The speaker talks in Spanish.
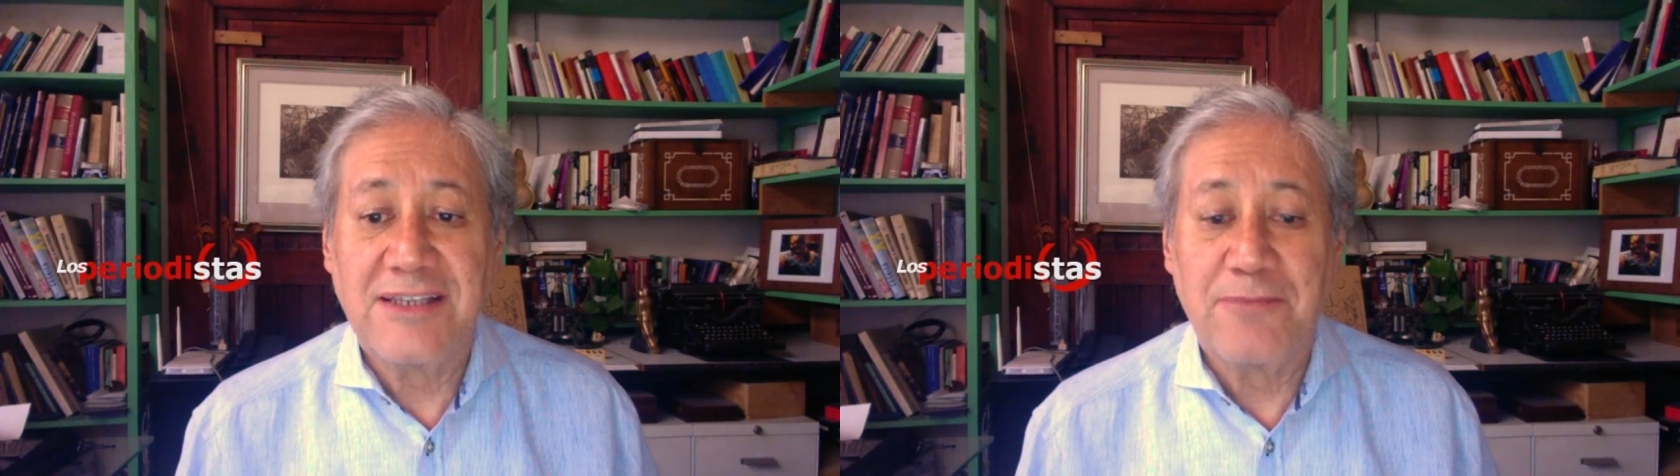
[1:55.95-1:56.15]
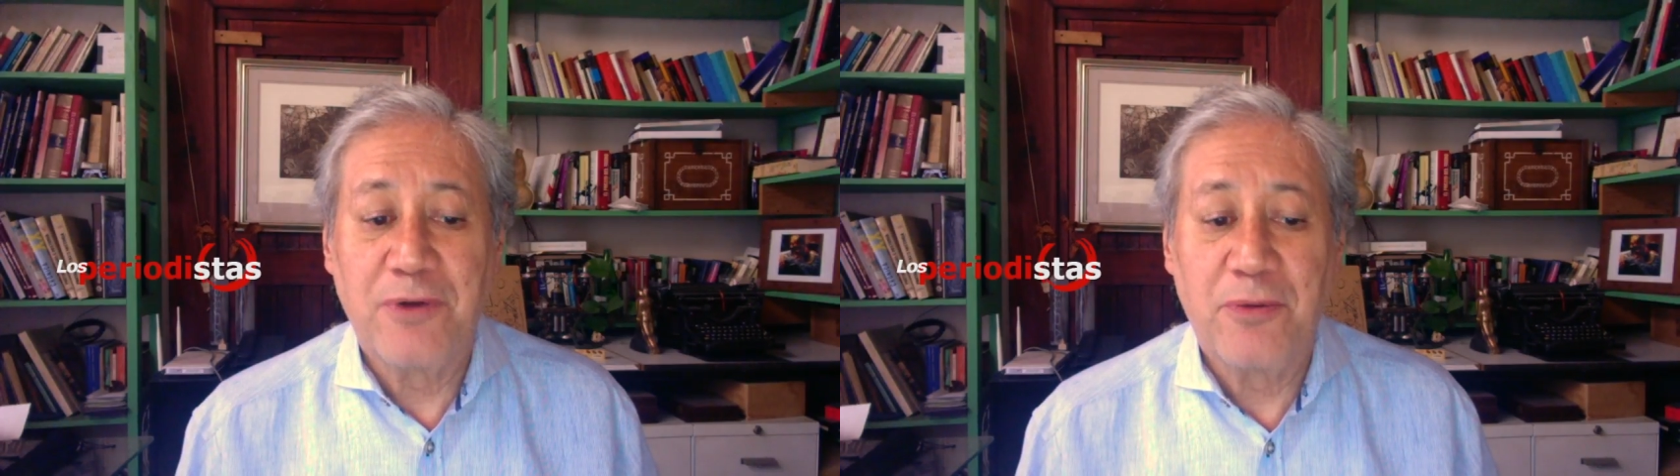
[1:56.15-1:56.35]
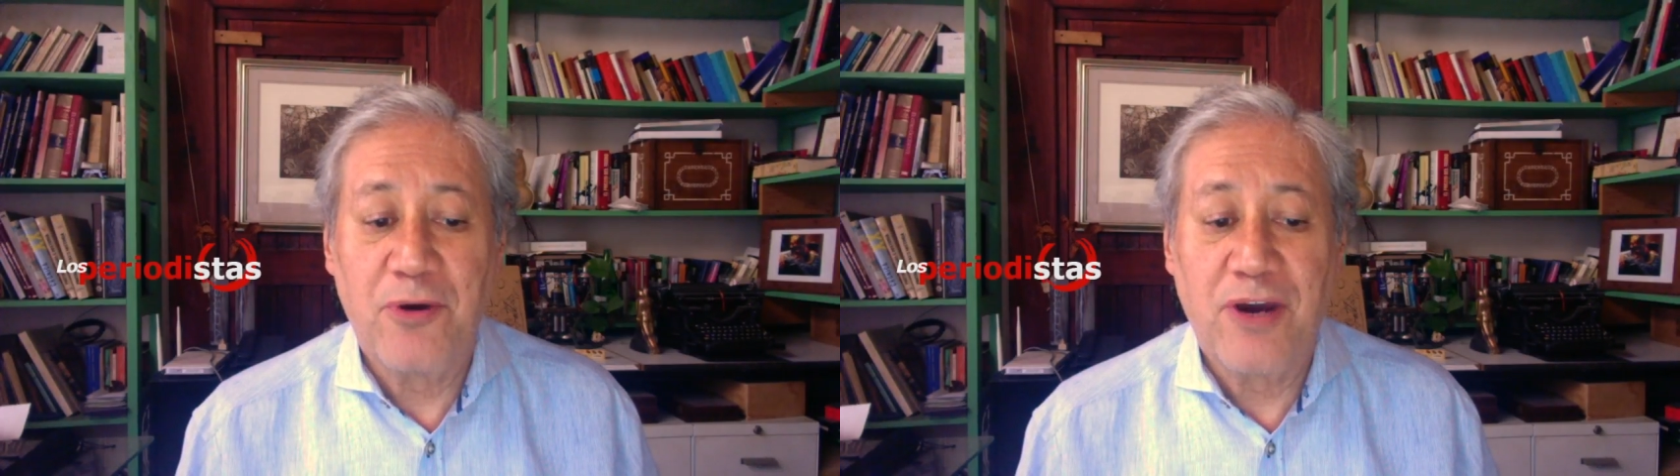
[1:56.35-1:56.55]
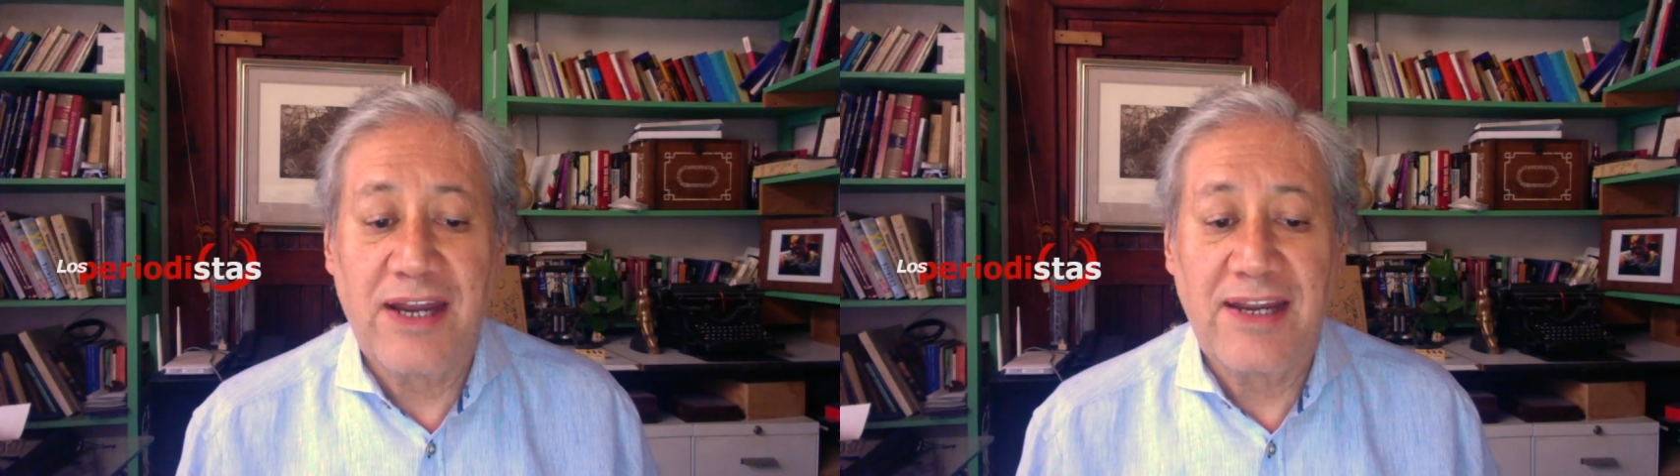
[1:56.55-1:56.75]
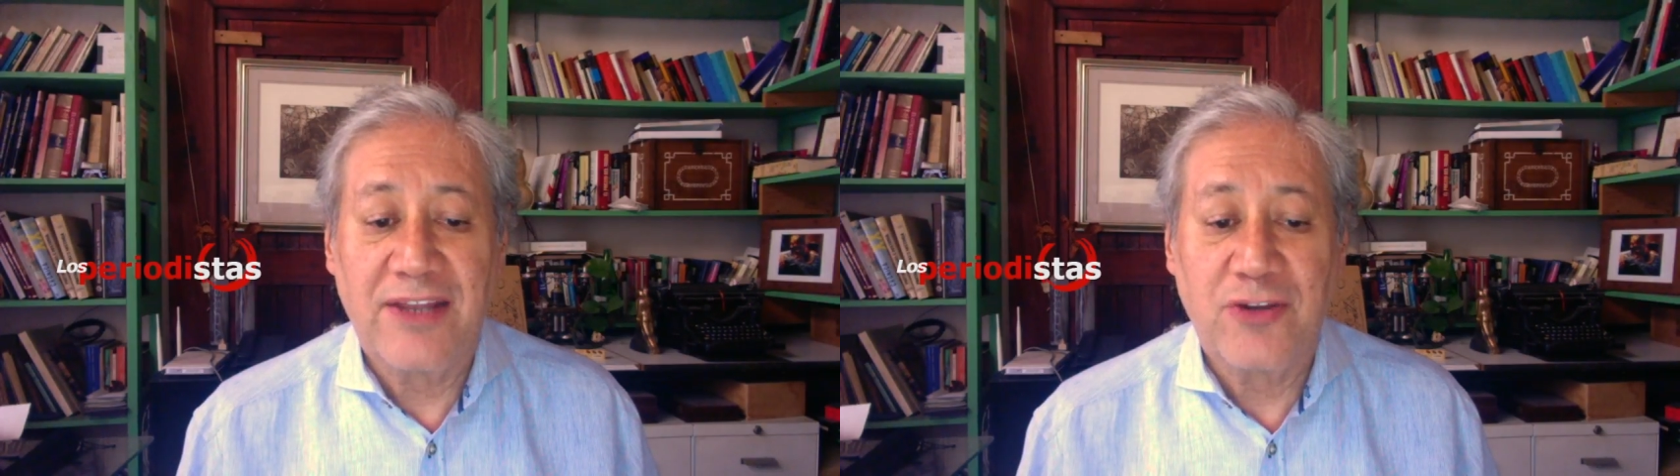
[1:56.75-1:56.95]

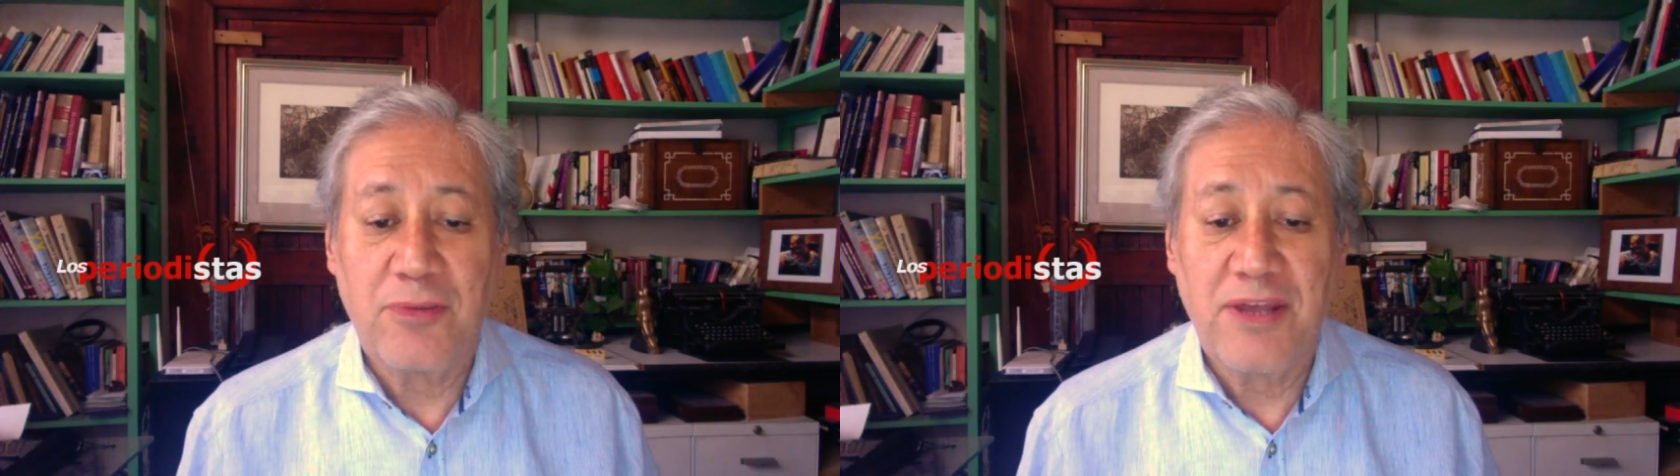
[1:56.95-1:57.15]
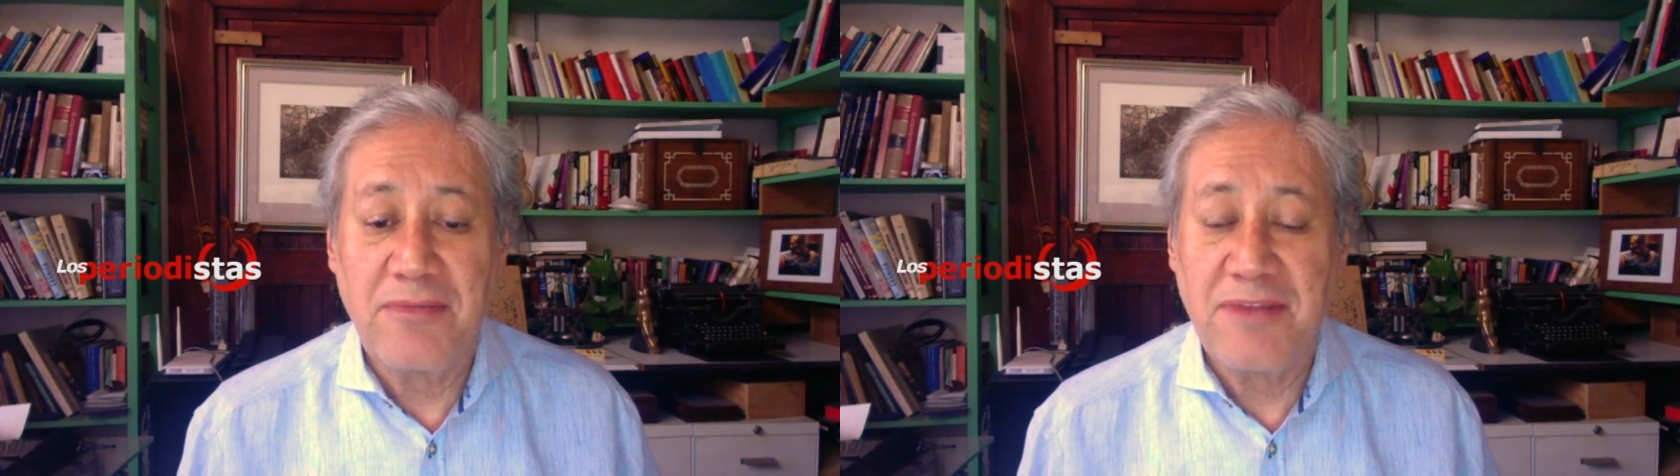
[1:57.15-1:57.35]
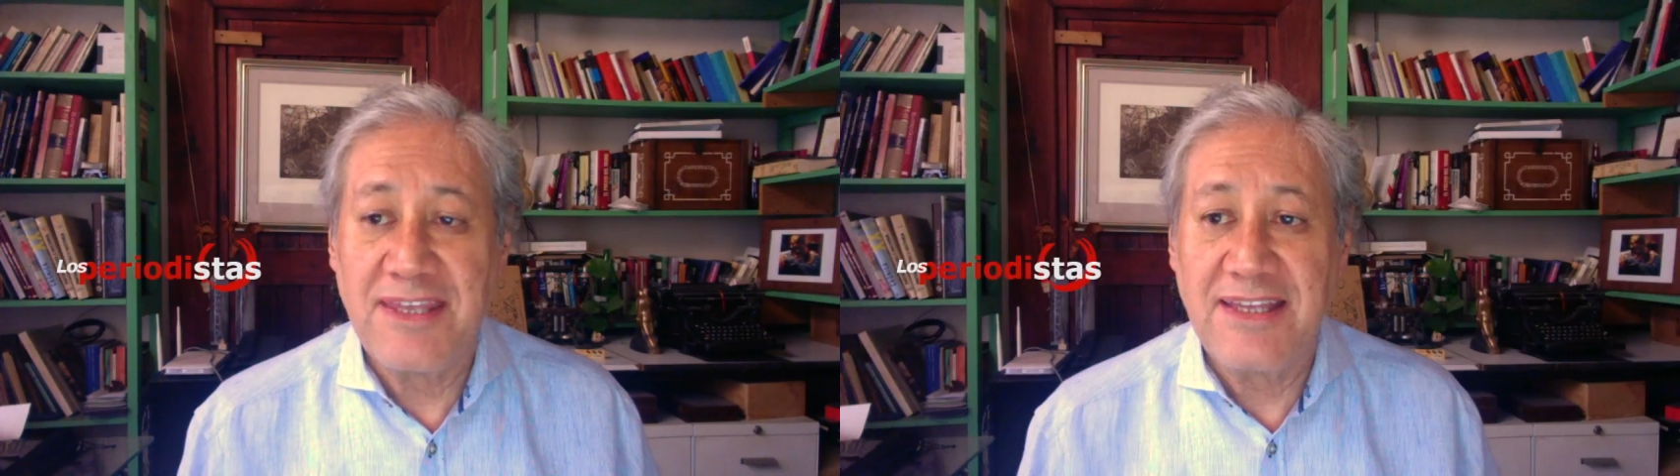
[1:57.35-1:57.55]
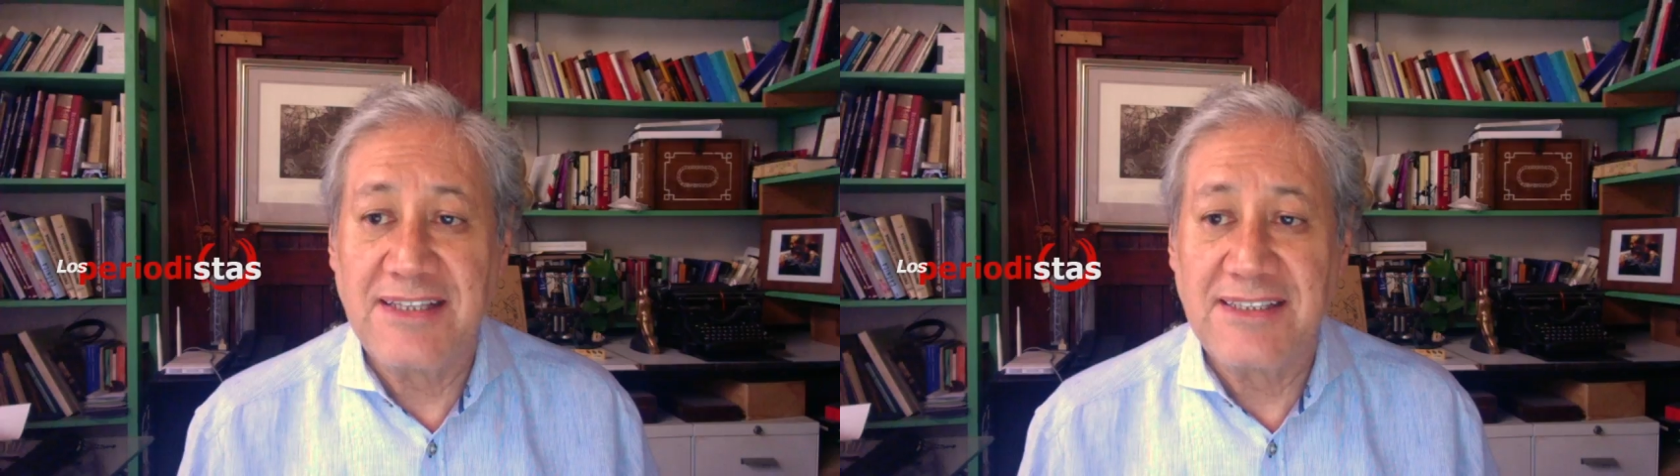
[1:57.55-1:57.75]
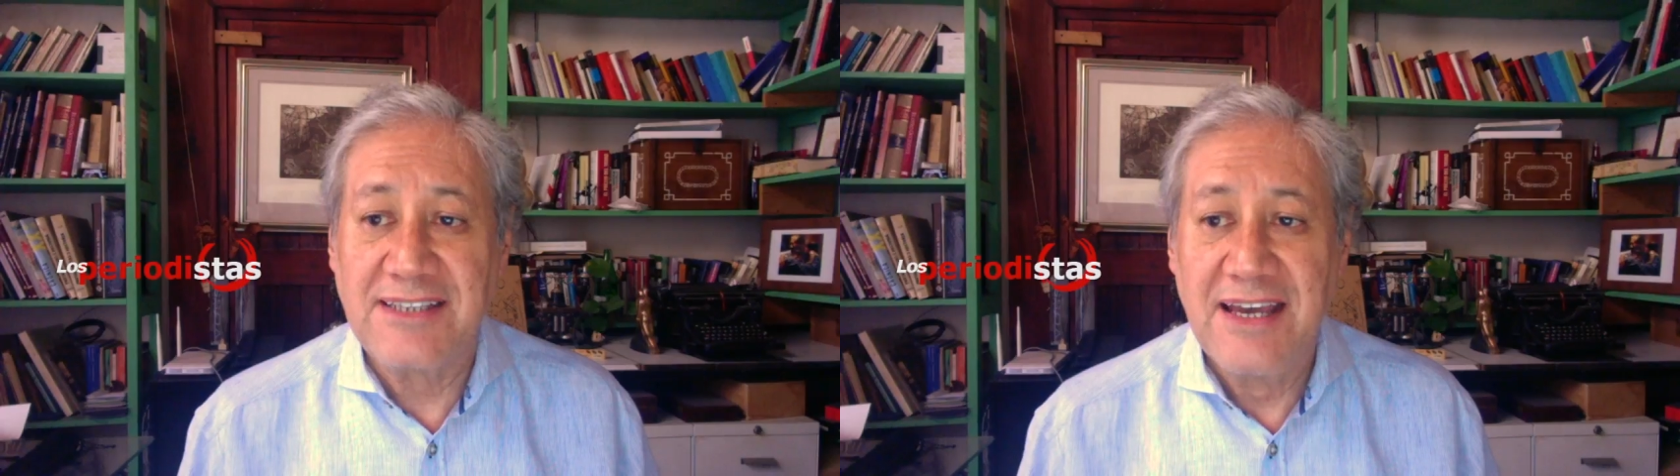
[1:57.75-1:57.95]
provocan la toma de
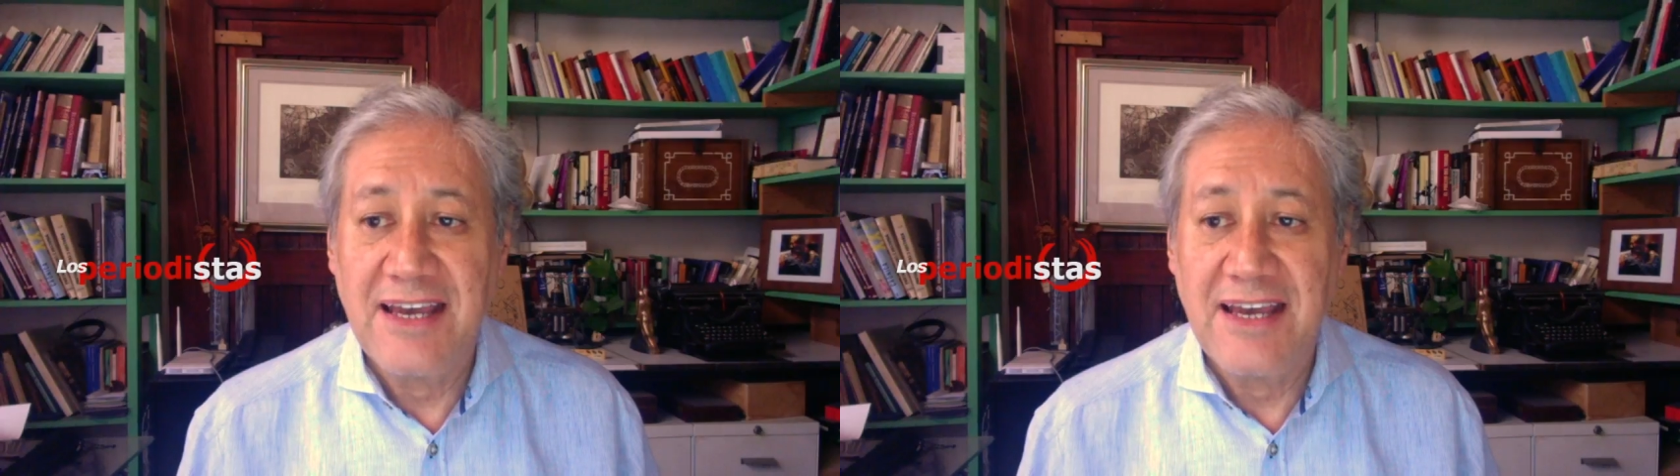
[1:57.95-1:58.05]
medidas